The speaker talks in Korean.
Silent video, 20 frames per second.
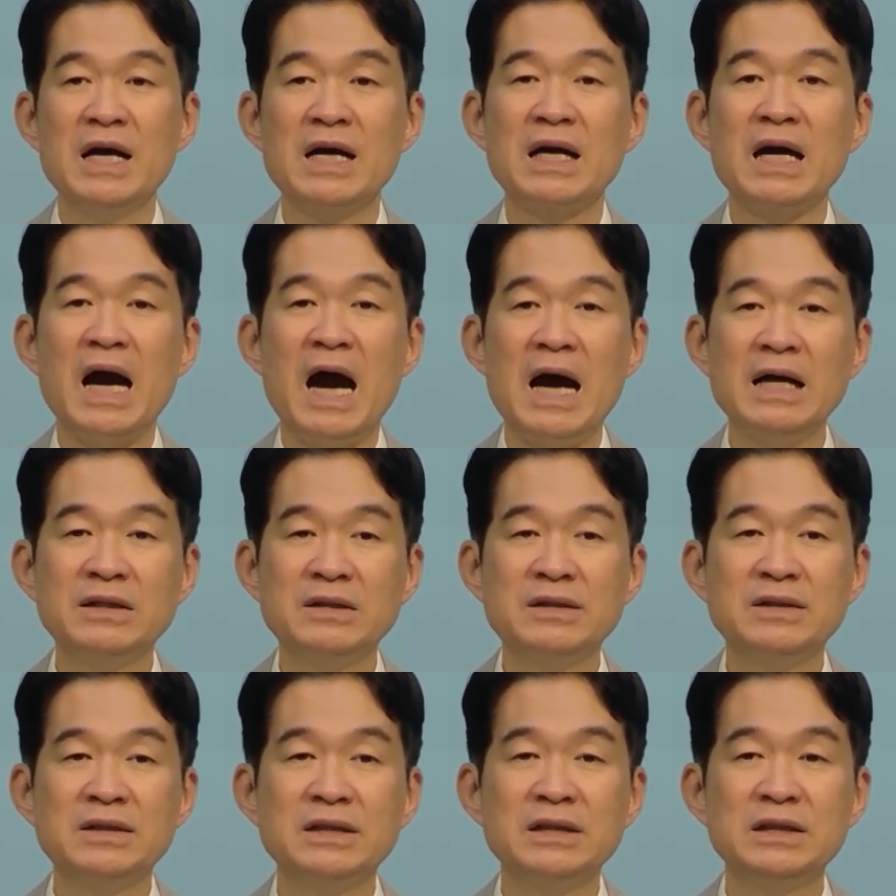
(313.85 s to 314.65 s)

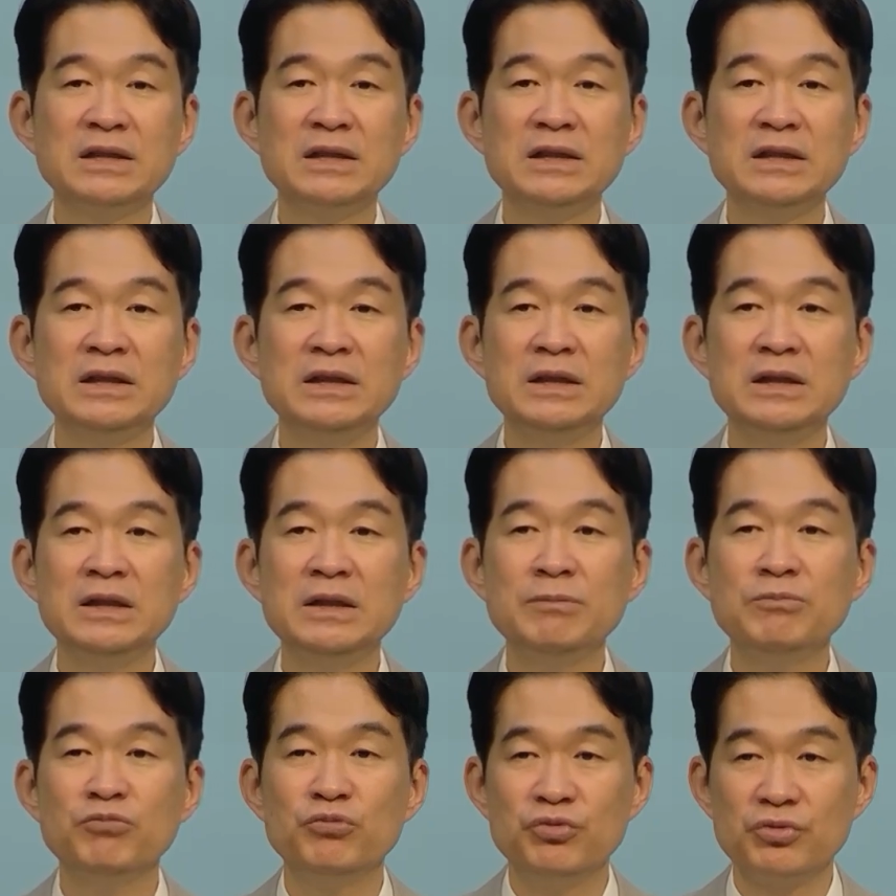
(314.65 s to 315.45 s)
같이
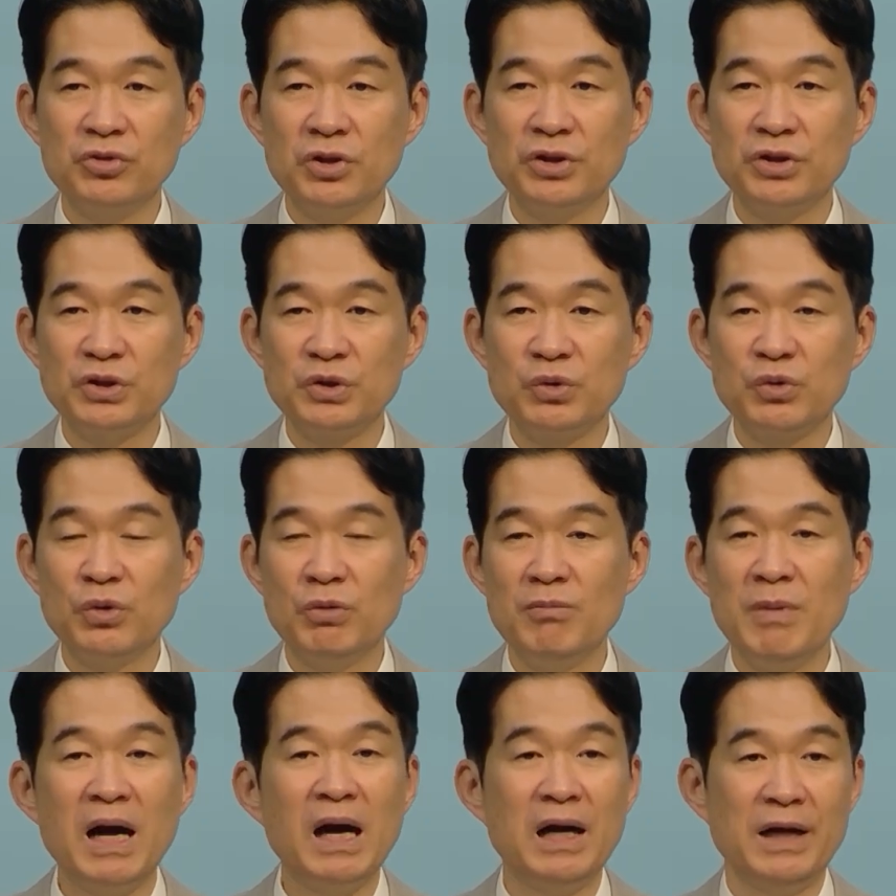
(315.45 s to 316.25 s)
무너지고
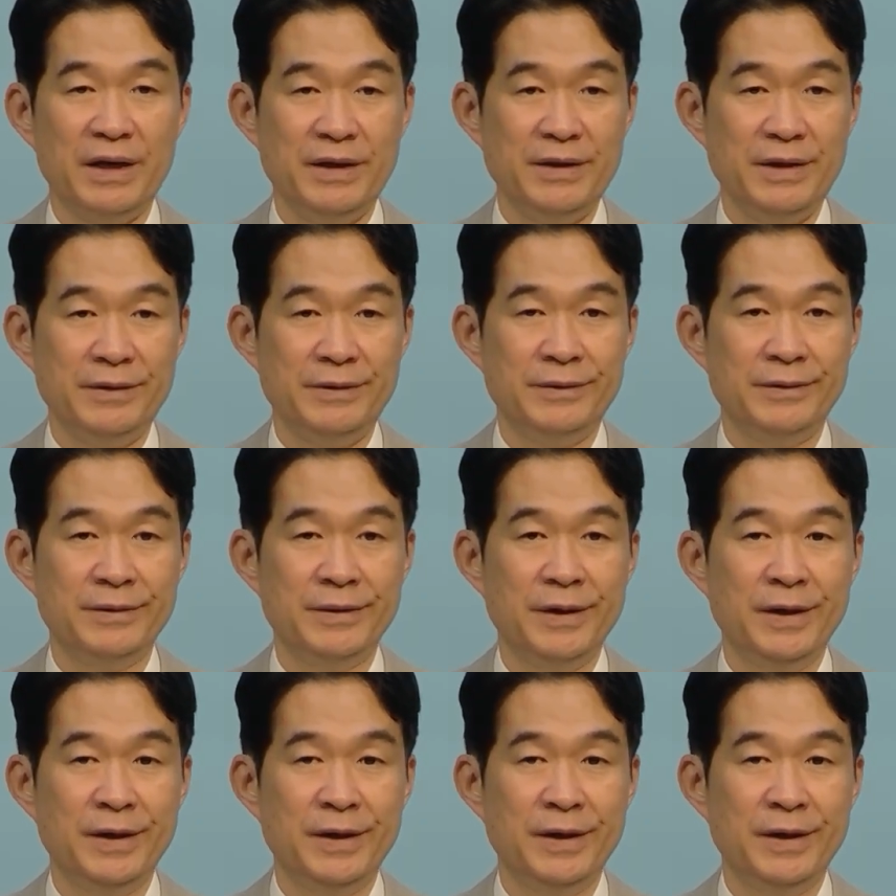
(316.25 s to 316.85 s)
망하게 되는